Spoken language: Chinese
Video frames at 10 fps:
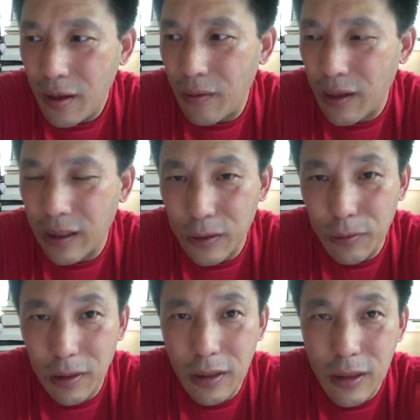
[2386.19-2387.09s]
我看他
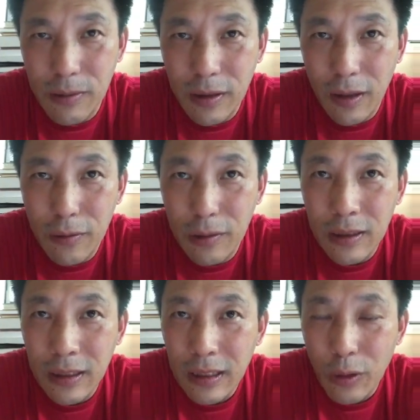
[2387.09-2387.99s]
做了个视频，他
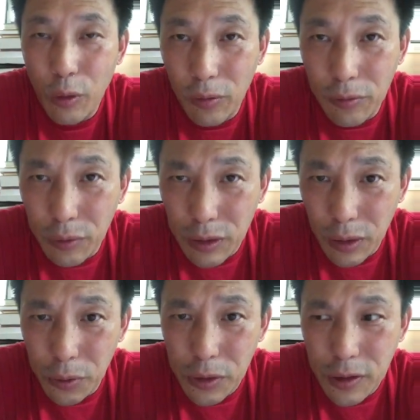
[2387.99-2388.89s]
说郭文贵
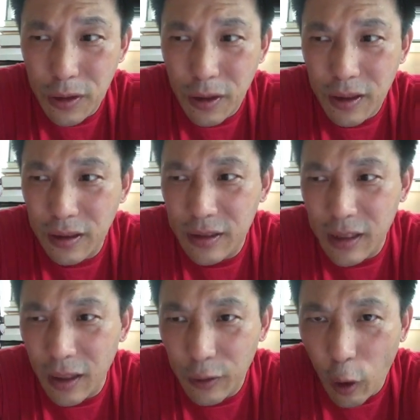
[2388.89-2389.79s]
的律师跟
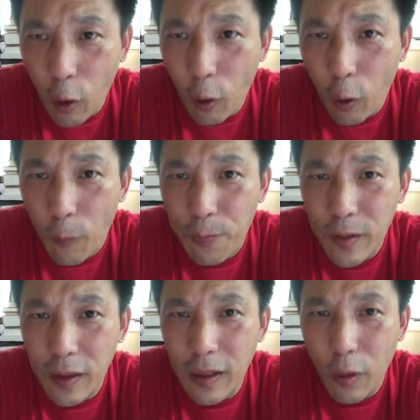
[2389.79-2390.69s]
江涛
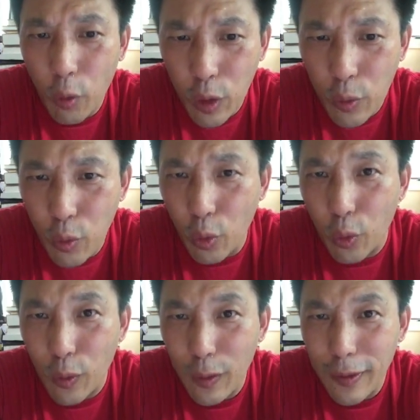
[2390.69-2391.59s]
啊会晤。